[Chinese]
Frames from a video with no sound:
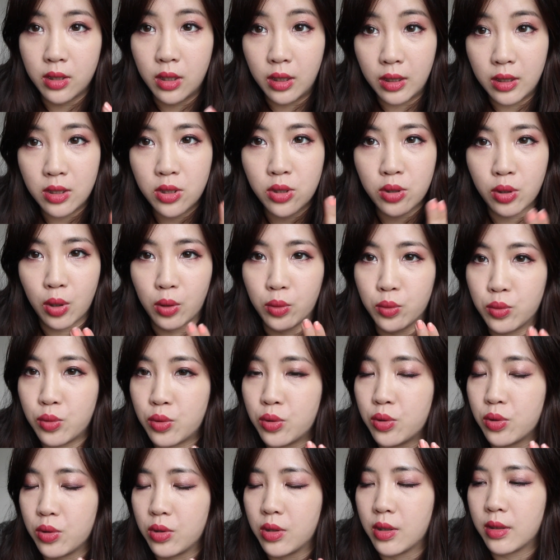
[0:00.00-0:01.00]
你手
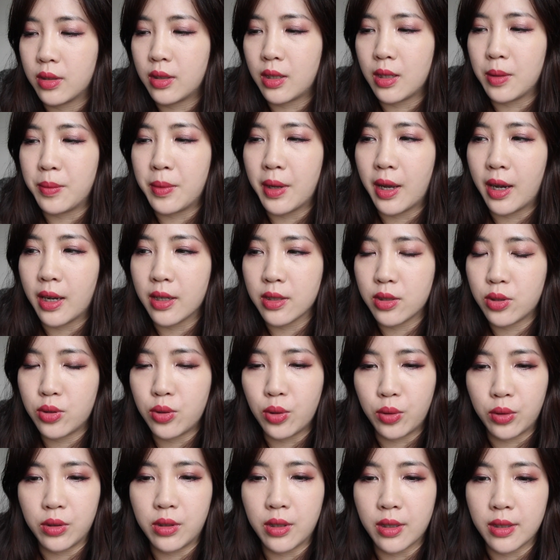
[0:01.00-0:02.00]
持的那一面，它
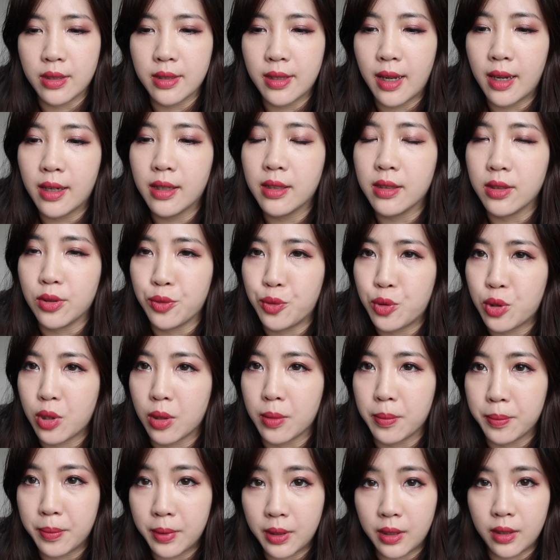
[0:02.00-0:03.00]
是有一点像合
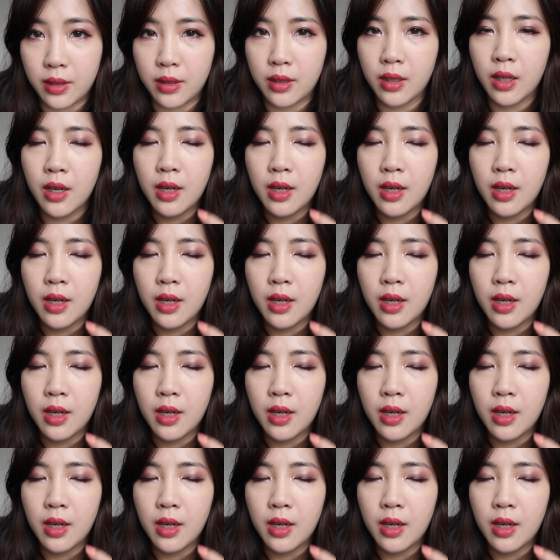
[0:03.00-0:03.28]
成皮，